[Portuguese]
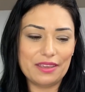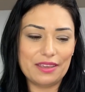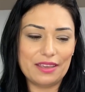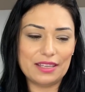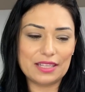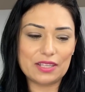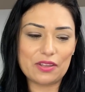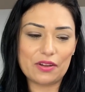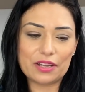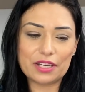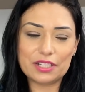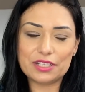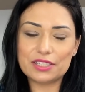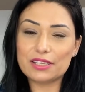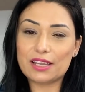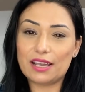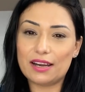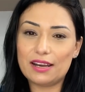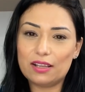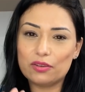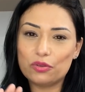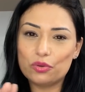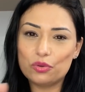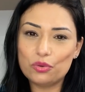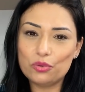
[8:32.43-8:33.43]
Então acredito que a
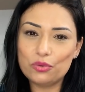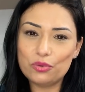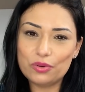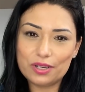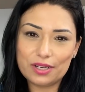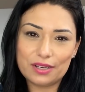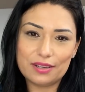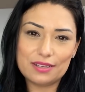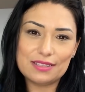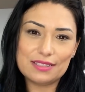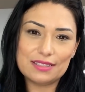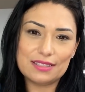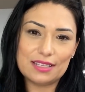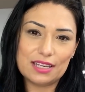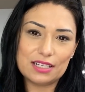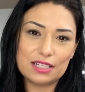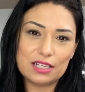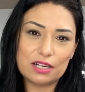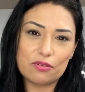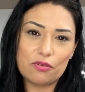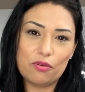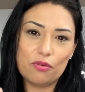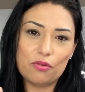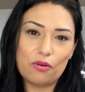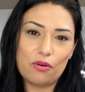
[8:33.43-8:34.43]
Natura
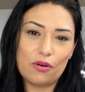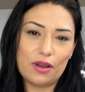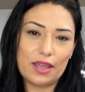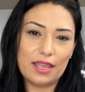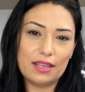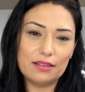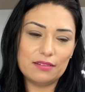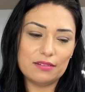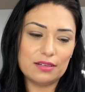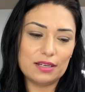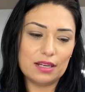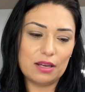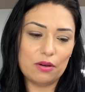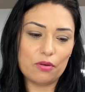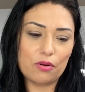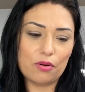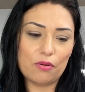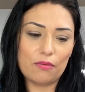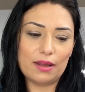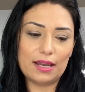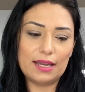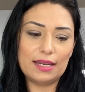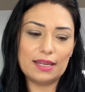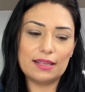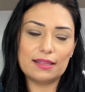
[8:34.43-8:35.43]
esteja concorrendo não
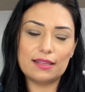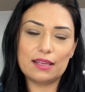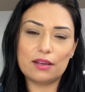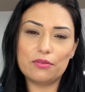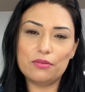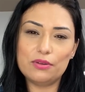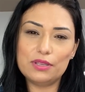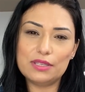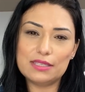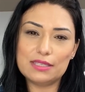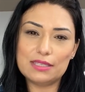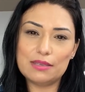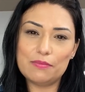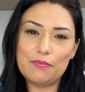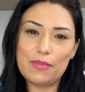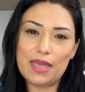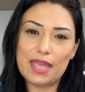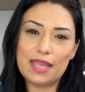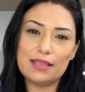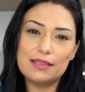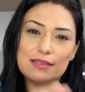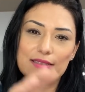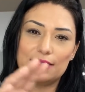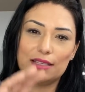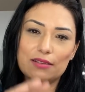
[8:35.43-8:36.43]
com a linha da Cuide-se
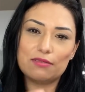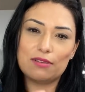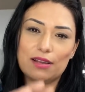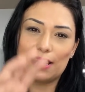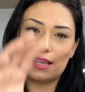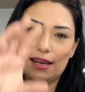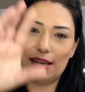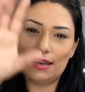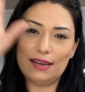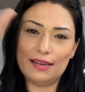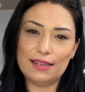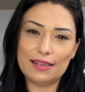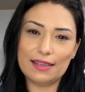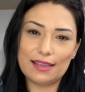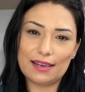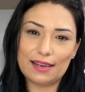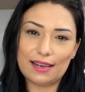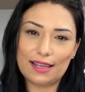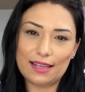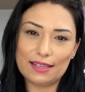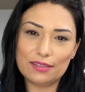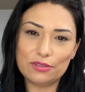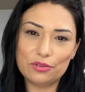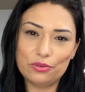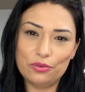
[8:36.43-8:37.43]
Bem, sim com aquela linha
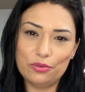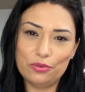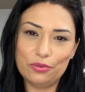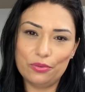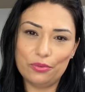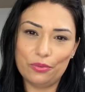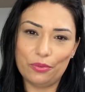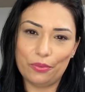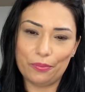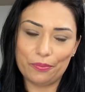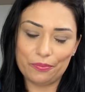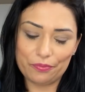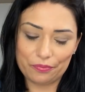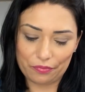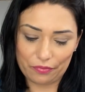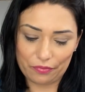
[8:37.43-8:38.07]
lá do...